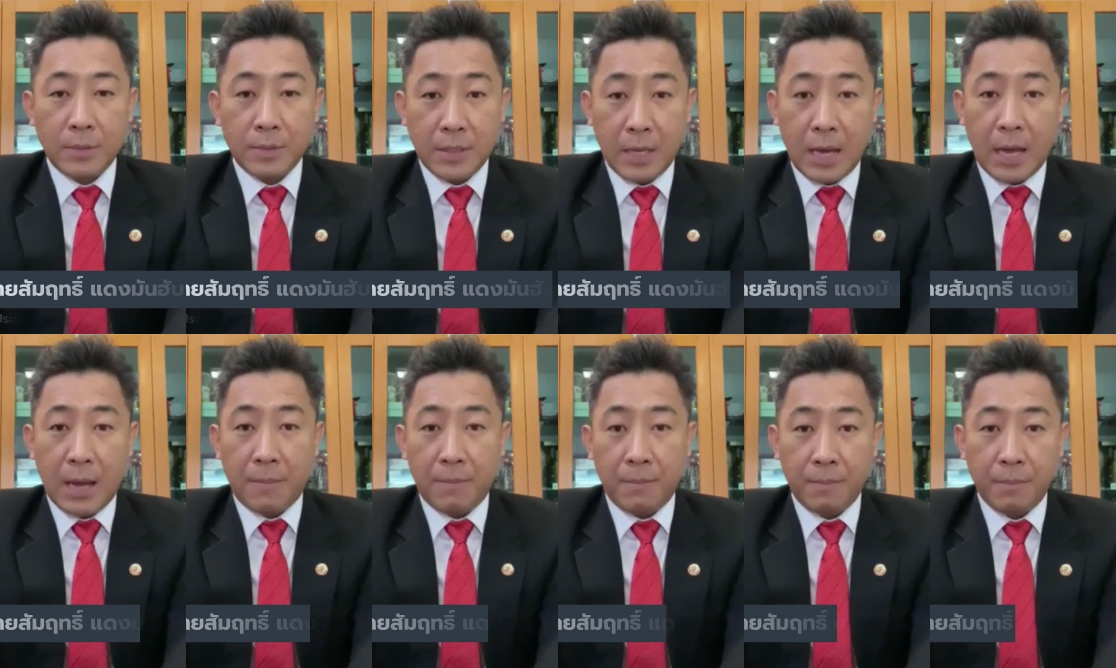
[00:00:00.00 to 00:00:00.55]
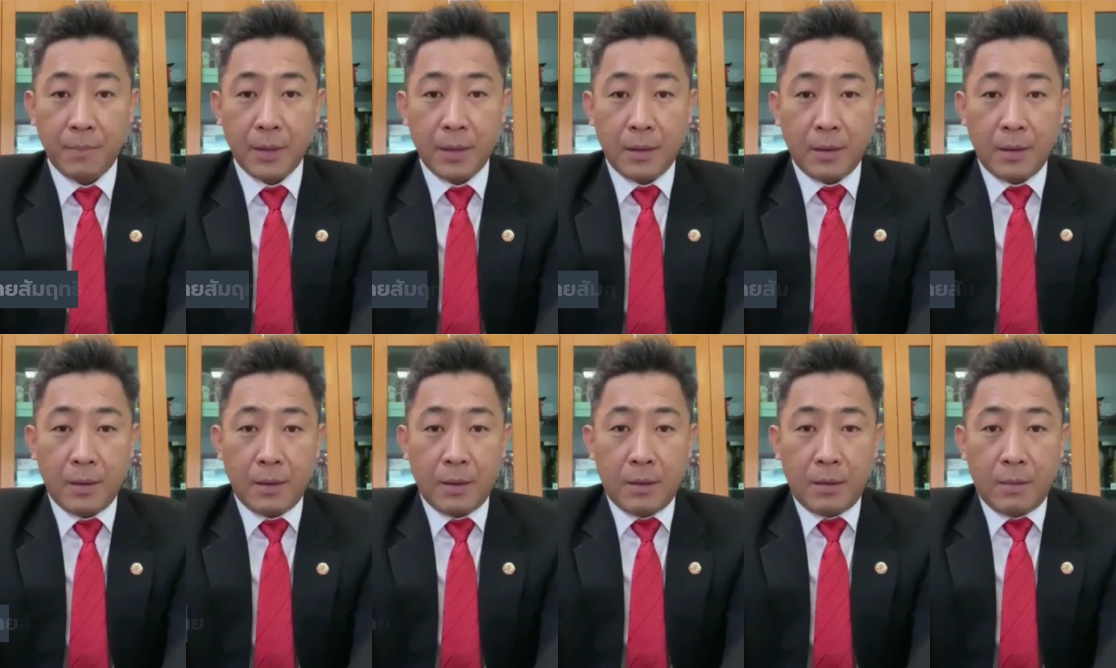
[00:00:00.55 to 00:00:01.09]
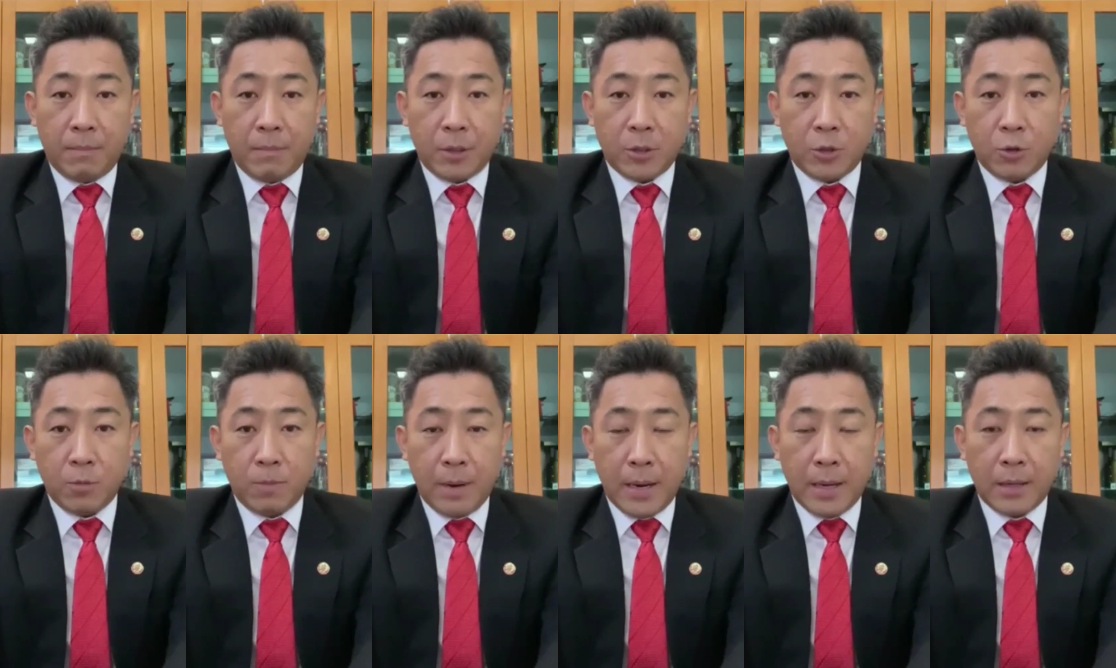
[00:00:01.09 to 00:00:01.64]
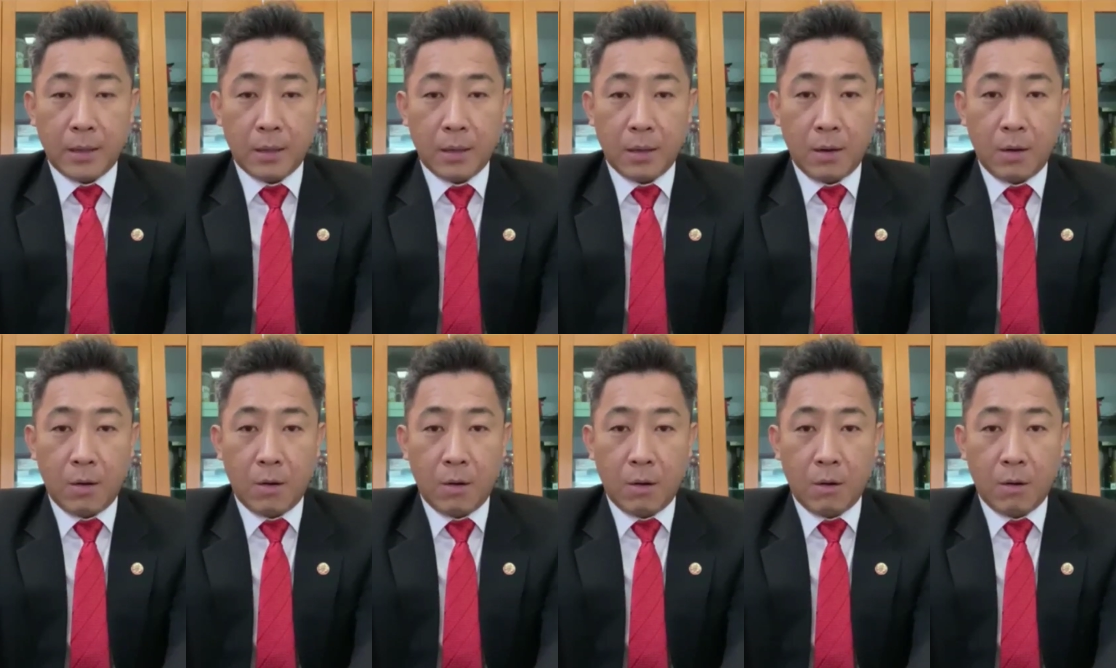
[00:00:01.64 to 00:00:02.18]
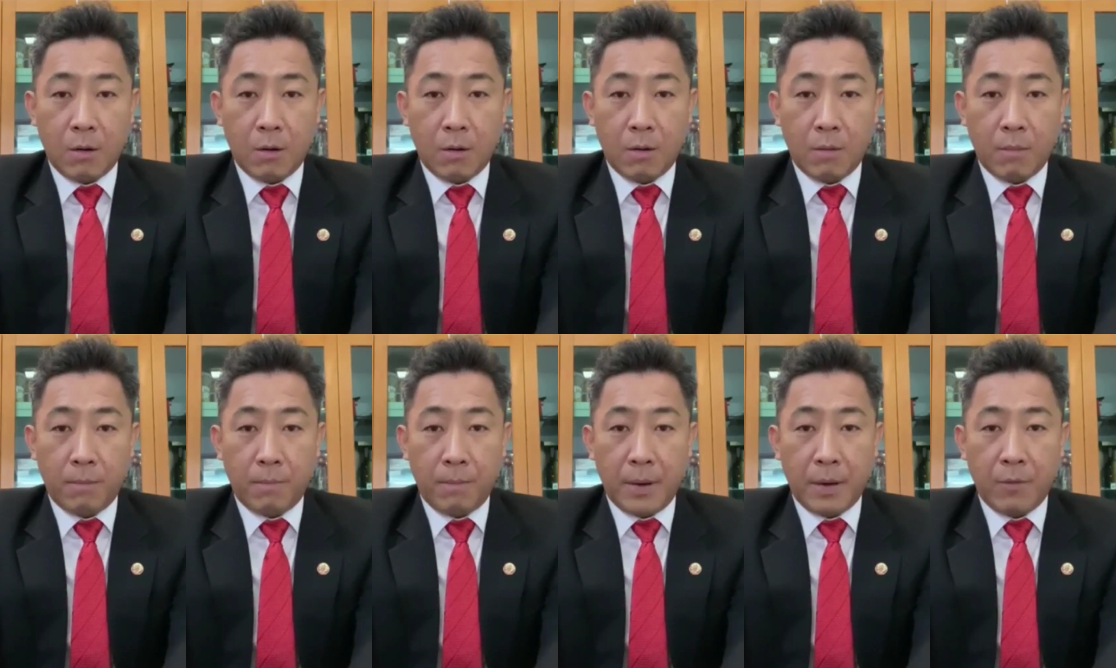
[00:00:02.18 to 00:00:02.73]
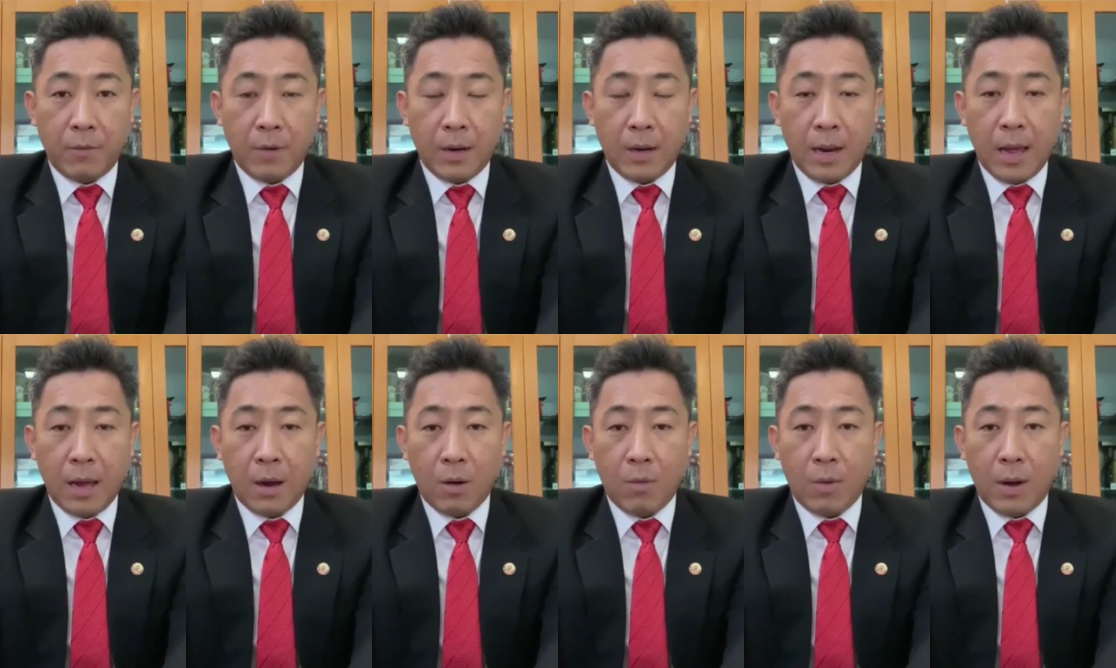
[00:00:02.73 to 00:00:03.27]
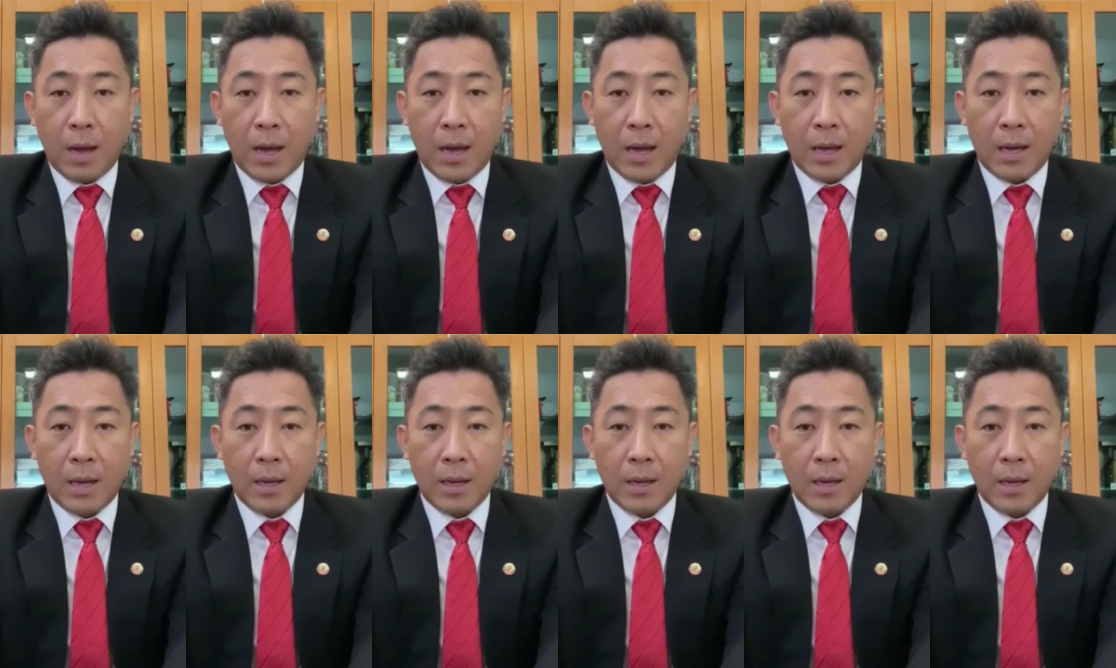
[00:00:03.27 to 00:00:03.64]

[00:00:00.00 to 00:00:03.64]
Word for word: 2543 ปัจจุบันก็เป็นเวลากว่า